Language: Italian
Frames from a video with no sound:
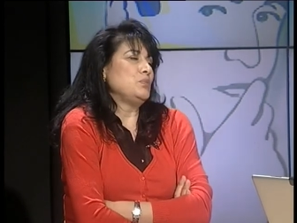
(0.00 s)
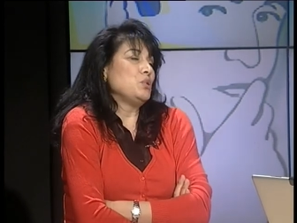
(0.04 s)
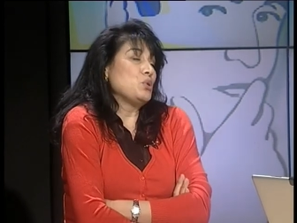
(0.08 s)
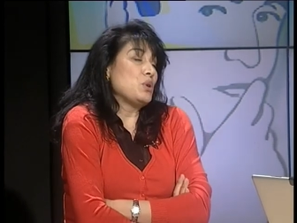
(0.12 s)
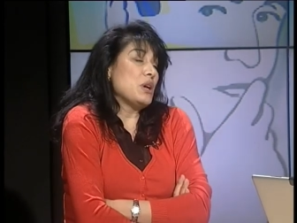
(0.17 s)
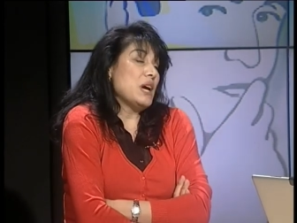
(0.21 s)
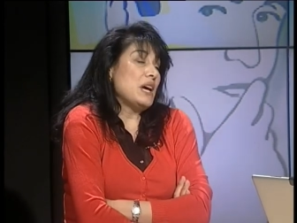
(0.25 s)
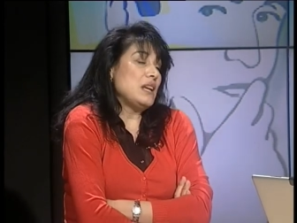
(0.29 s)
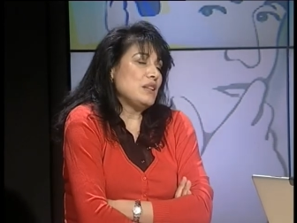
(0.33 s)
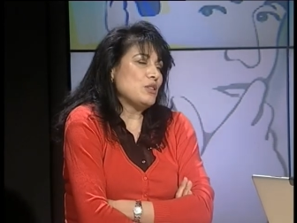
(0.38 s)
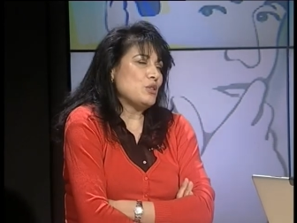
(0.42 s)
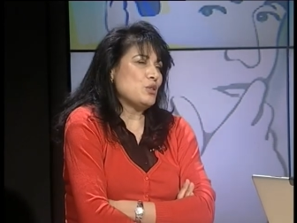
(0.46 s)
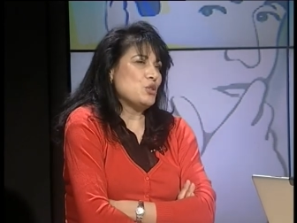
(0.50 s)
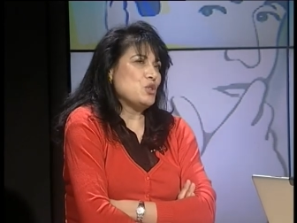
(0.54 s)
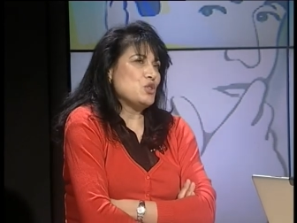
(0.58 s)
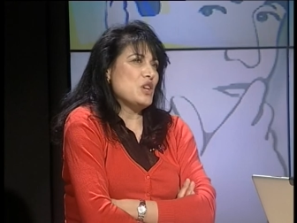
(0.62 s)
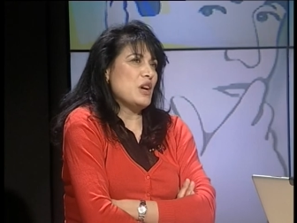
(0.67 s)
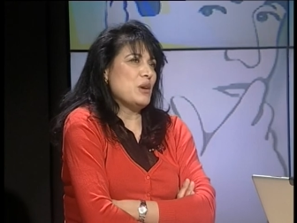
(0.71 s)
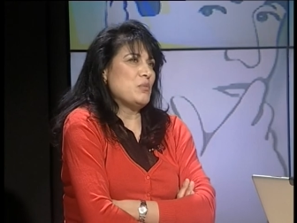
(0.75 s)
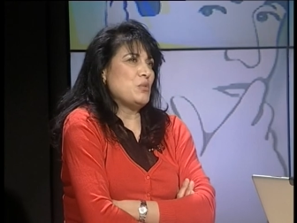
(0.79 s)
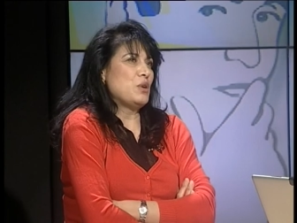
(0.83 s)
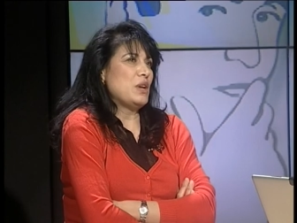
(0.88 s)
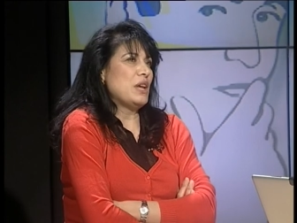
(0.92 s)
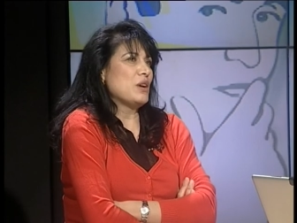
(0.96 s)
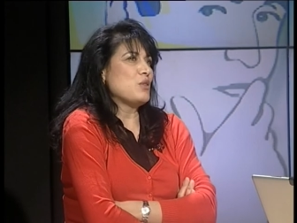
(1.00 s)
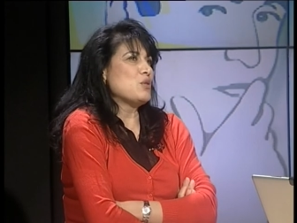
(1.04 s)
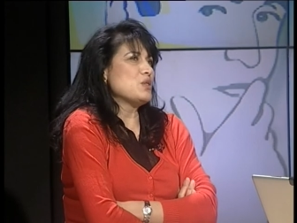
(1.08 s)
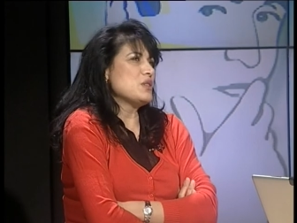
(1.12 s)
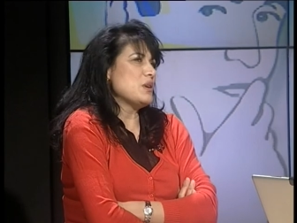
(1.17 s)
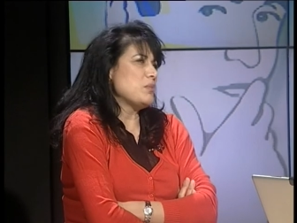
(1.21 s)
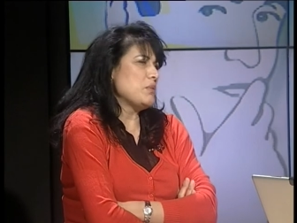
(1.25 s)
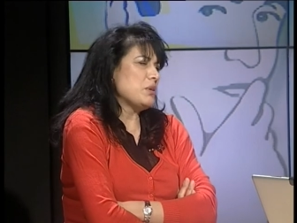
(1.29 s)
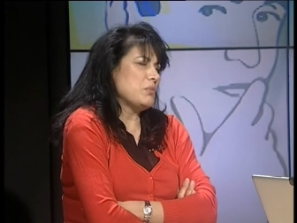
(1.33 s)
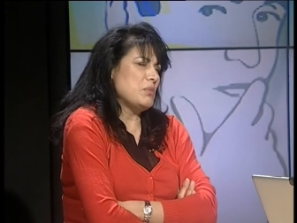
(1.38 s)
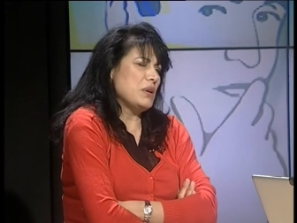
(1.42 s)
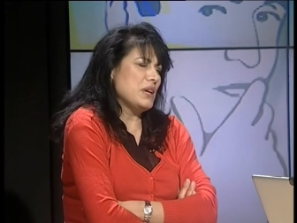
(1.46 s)
più che altro diciamo la
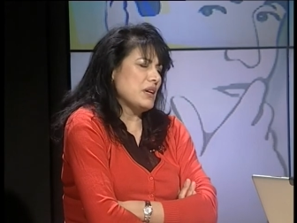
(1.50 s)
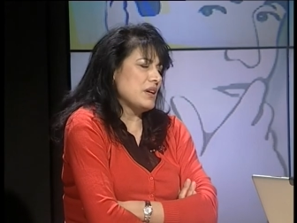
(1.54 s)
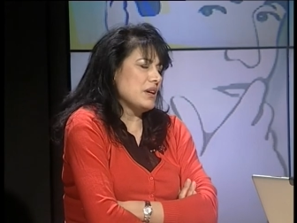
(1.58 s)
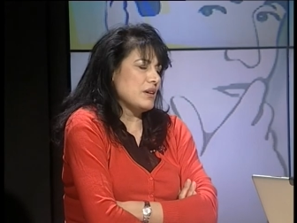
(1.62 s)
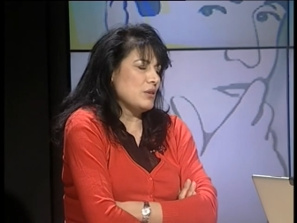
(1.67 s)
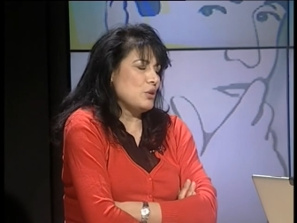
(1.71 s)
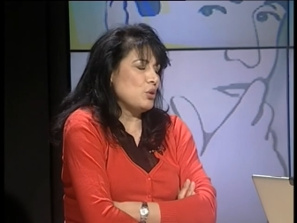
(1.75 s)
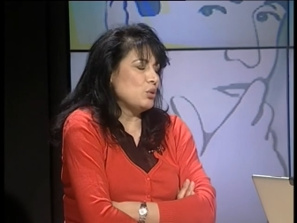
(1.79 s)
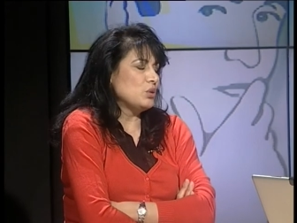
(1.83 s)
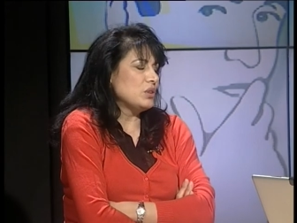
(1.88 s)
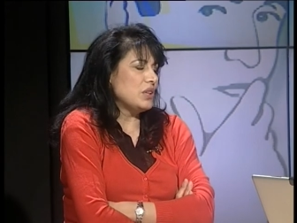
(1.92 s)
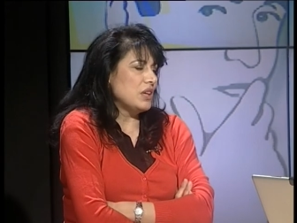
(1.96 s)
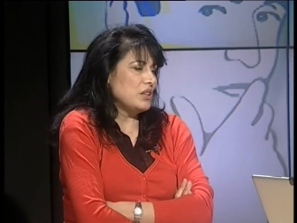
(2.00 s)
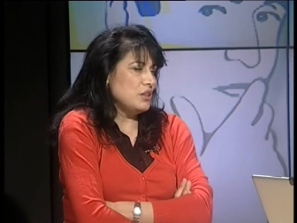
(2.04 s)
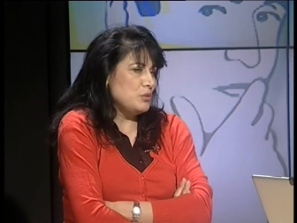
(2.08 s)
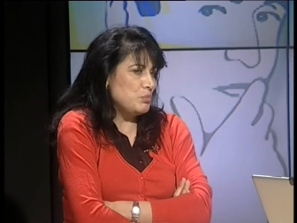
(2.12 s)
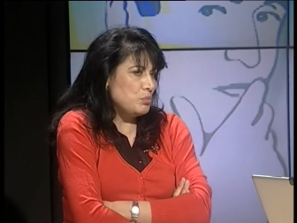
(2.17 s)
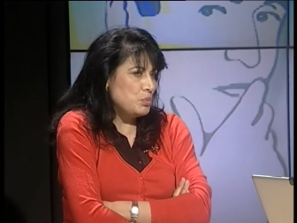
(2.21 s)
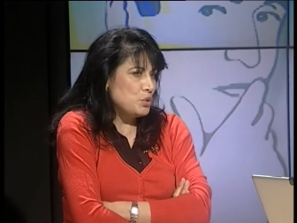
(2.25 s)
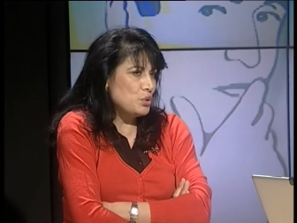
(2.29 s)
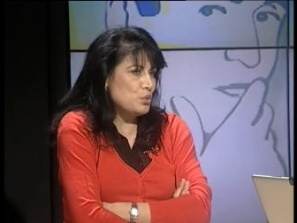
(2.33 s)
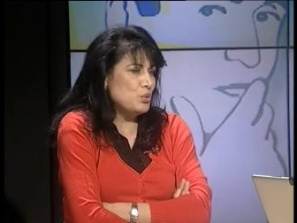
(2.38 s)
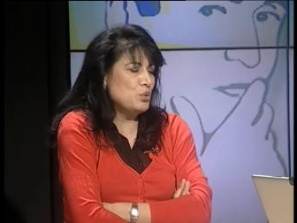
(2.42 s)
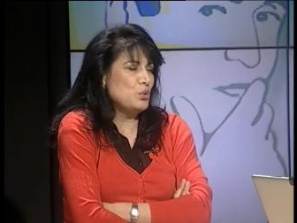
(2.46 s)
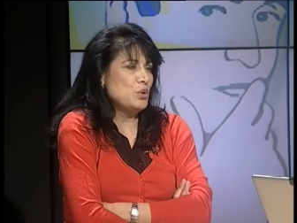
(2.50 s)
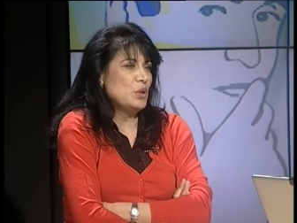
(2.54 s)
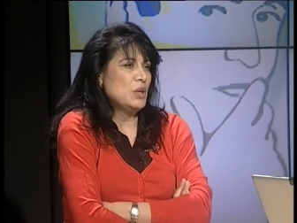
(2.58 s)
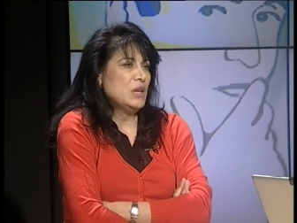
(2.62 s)
cosa per me che conta di più